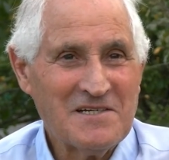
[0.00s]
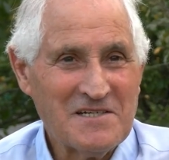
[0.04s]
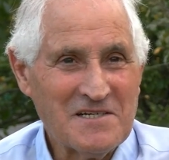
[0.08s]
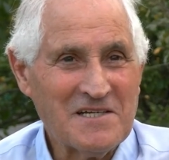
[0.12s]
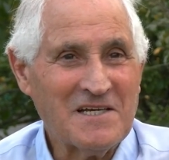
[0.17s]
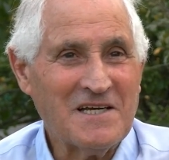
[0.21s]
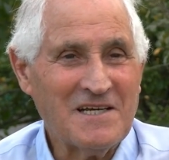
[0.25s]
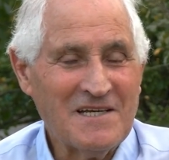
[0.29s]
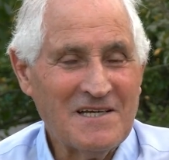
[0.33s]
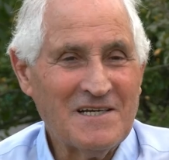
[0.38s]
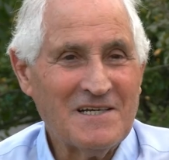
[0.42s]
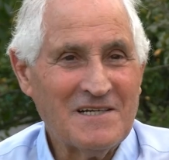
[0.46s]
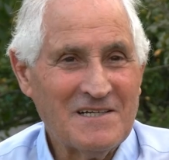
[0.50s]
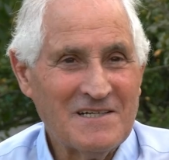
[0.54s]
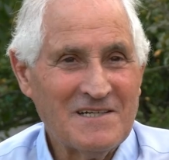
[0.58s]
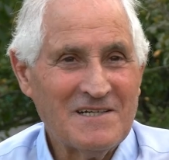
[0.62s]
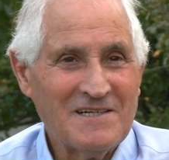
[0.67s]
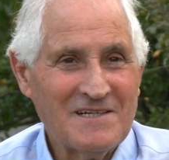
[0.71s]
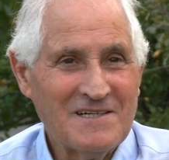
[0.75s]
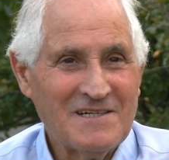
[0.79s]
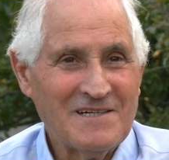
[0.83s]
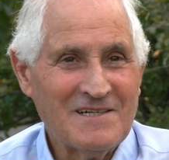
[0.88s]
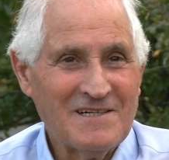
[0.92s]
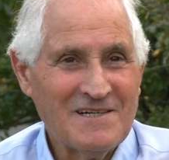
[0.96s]
¿sí?
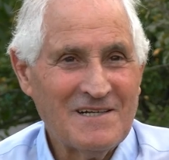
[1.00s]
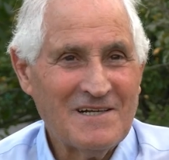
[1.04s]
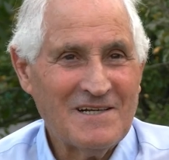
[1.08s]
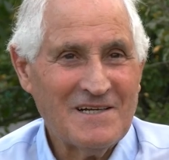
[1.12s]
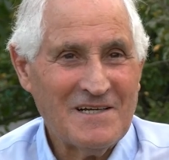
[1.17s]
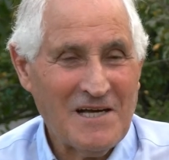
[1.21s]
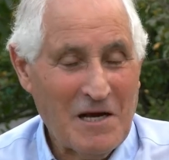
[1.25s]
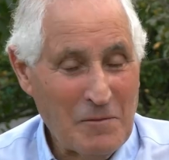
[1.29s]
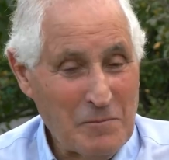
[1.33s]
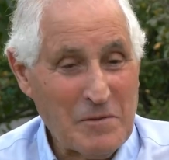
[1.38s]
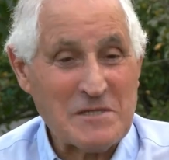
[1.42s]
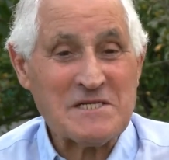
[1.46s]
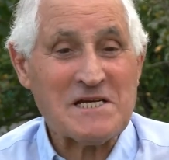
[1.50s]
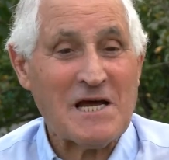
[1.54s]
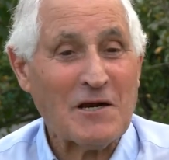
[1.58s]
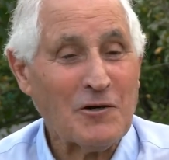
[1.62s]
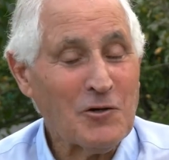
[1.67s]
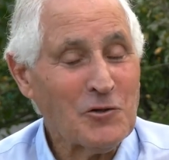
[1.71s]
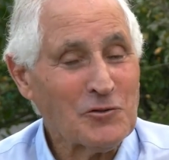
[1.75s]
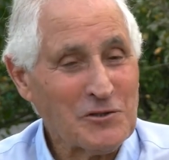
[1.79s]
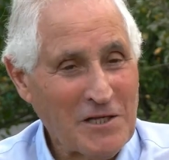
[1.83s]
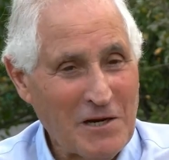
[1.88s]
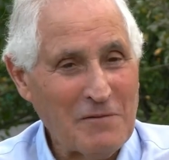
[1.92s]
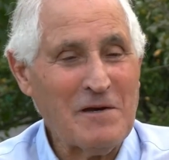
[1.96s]
A
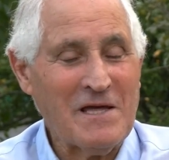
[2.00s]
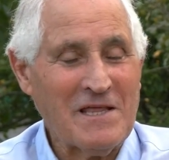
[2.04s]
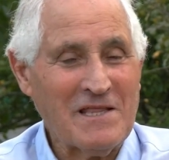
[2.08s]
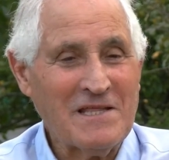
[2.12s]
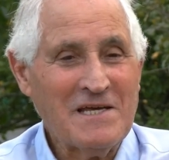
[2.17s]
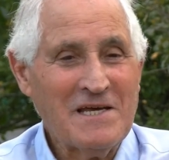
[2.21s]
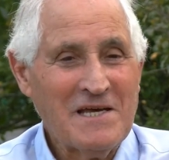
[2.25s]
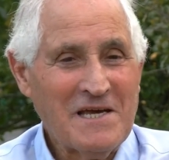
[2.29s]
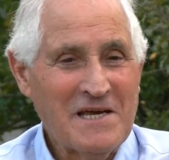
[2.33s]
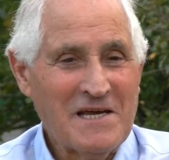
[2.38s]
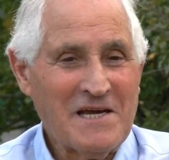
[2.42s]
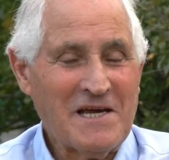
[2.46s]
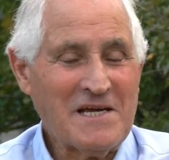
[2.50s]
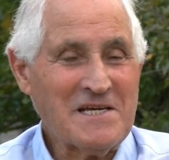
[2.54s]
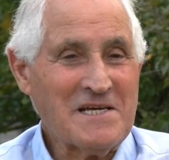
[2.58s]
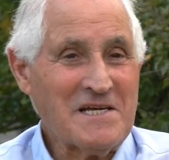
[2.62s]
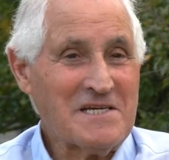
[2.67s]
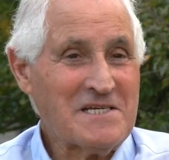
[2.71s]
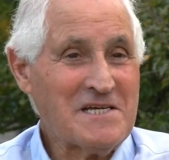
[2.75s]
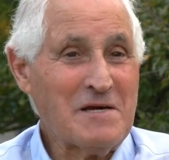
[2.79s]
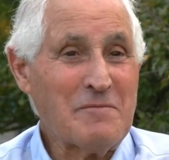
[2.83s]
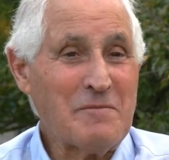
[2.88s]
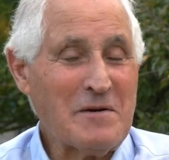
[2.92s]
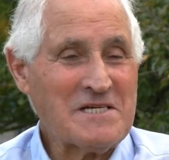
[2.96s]
pesarlo otra vez. Que
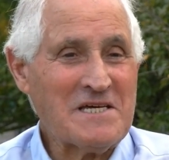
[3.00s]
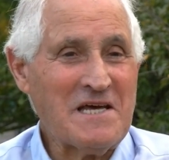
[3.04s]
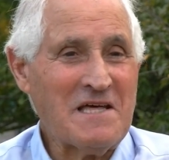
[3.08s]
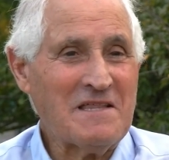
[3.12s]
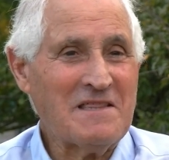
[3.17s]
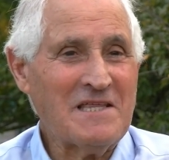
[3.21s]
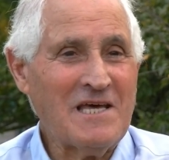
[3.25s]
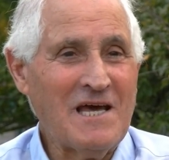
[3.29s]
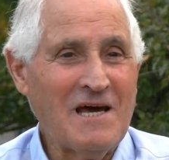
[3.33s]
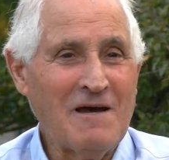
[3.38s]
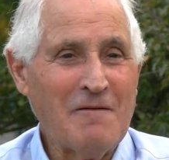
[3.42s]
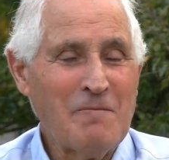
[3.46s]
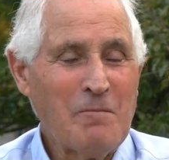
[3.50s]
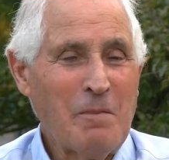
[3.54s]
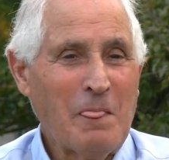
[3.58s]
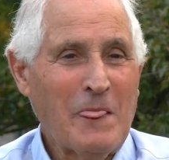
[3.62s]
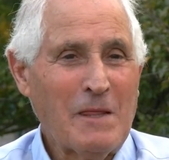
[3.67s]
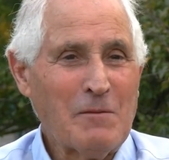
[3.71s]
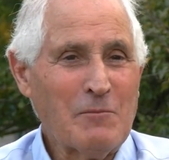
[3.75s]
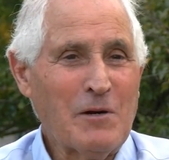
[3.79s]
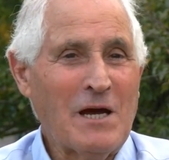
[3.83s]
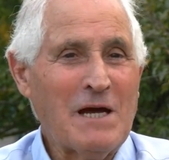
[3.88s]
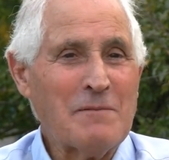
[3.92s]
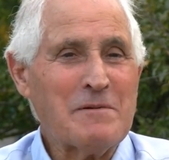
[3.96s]
siempre se decía,
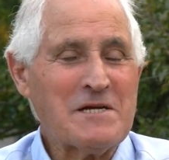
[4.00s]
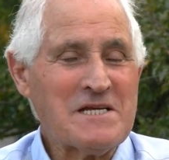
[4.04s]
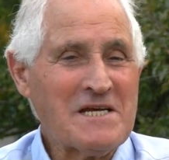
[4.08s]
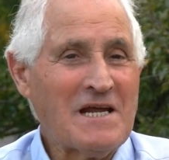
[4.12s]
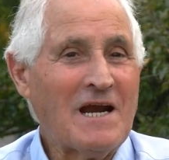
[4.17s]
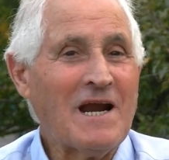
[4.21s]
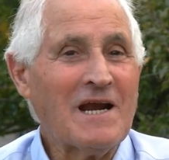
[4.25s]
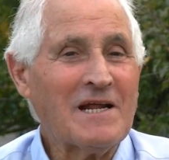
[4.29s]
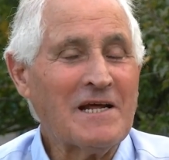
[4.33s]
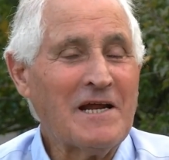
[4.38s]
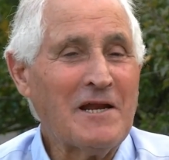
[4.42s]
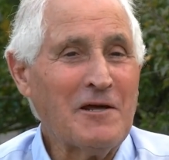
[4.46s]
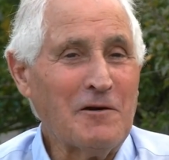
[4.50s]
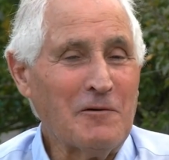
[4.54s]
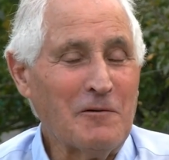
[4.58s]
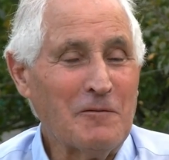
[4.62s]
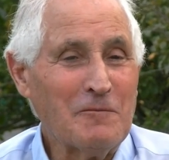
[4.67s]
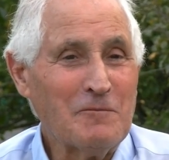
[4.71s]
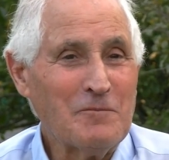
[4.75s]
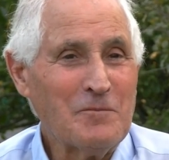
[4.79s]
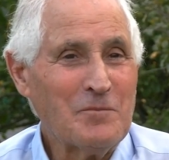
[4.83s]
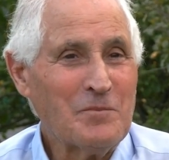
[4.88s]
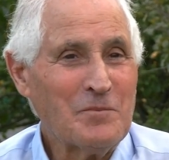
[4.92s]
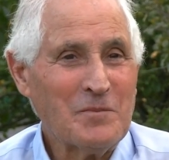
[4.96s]
voy a pesar al crío,
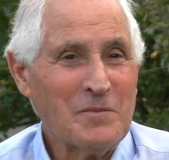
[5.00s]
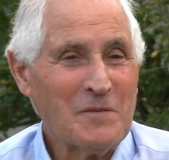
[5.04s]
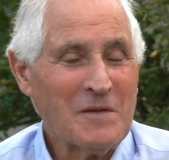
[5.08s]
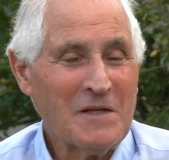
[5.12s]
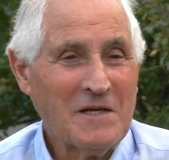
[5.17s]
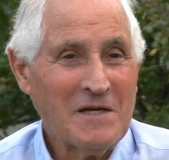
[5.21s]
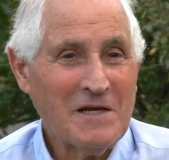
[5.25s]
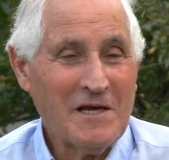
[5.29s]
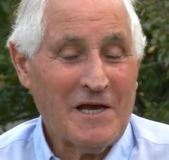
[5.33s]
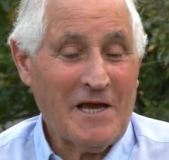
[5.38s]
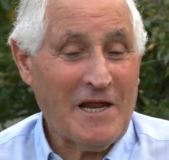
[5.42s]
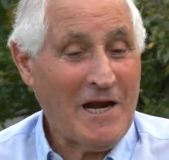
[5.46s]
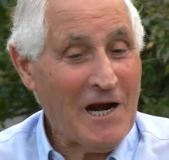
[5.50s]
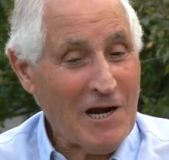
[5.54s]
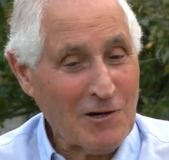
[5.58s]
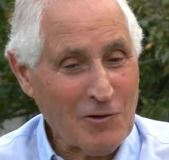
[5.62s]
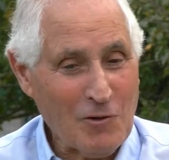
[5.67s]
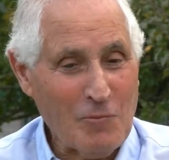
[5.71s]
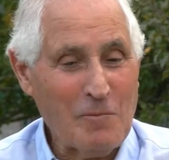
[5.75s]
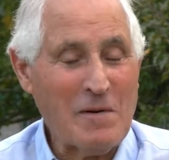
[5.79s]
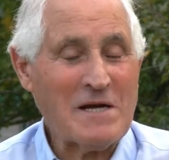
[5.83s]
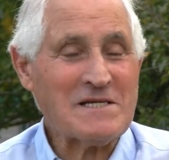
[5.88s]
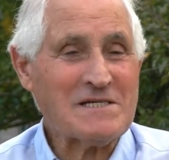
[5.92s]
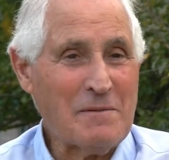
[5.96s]
que era
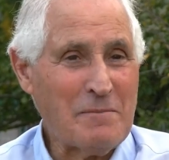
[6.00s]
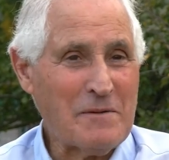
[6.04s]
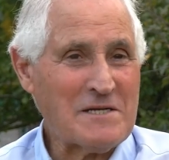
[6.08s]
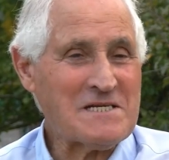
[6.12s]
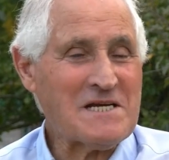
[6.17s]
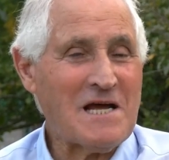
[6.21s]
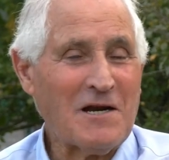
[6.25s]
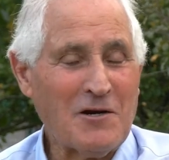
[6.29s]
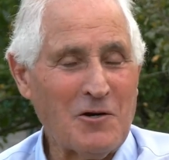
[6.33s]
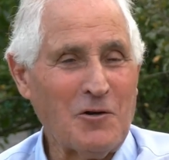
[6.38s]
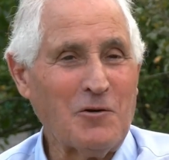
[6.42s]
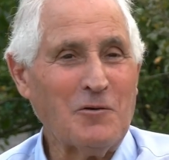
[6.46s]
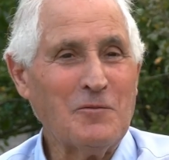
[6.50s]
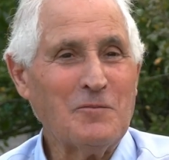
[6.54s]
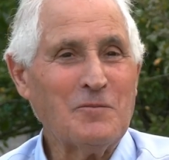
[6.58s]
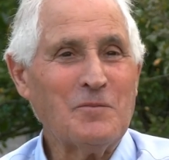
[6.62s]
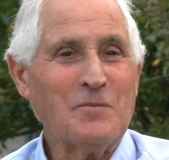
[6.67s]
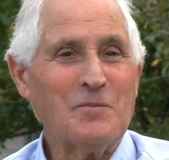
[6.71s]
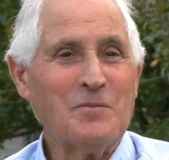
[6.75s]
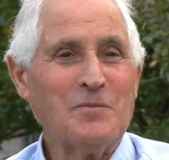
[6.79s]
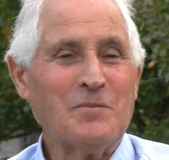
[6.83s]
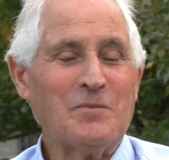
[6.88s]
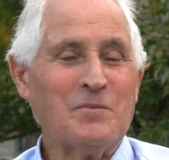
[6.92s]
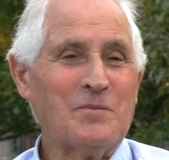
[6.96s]
algo más que pesarlo.
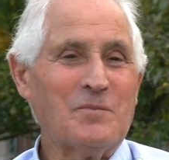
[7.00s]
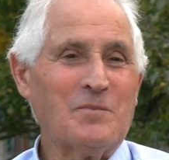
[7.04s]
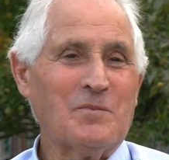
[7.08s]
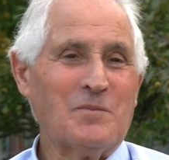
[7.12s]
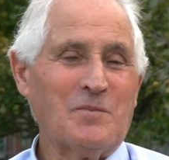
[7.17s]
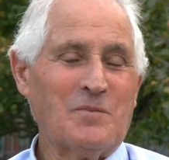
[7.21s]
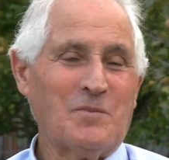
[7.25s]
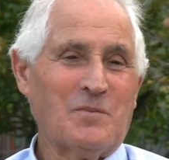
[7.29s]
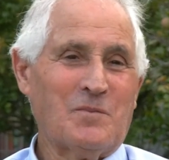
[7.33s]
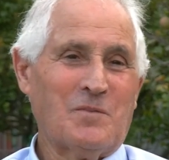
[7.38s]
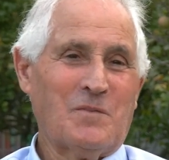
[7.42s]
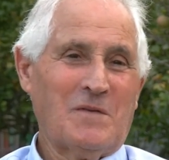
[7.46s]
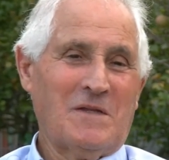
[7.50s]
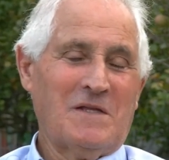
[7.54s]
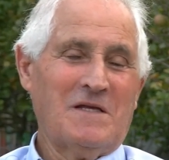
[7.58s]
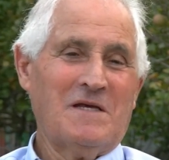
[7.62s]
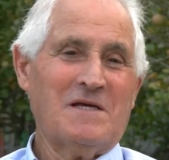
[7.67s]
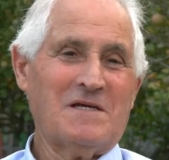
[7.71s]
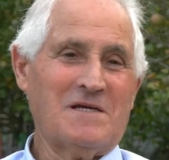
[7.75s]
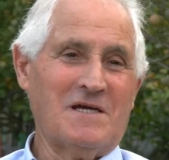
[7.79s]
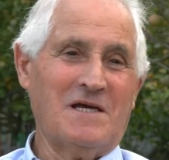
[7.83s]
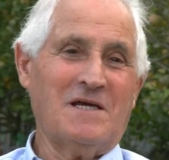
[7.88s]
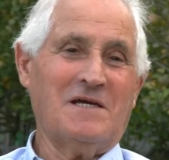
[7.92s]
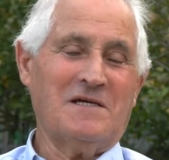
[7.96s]

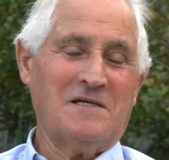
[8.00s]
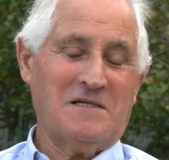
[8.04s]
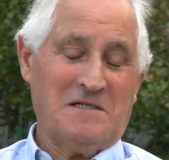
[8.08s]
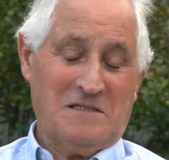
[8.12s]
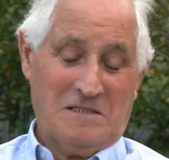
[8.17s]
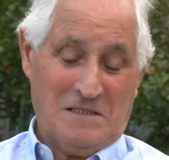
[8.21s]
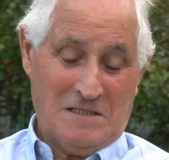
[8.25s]
Sí.